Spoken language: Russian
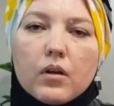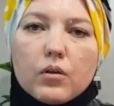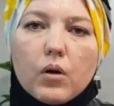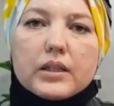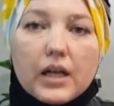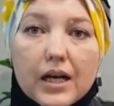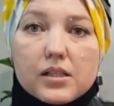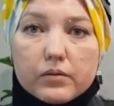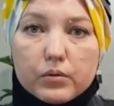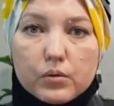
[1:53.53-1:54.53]
ну,
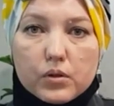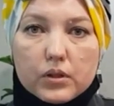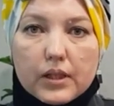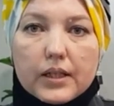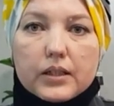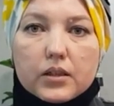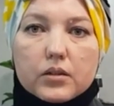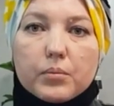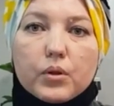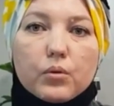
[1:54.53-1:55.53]
отказываются, да, они
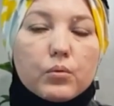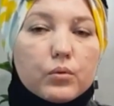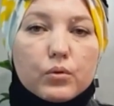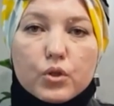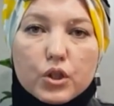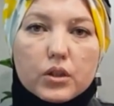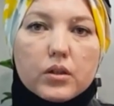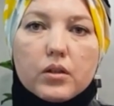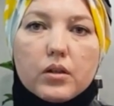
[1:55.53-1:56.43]
говорят, мы лучше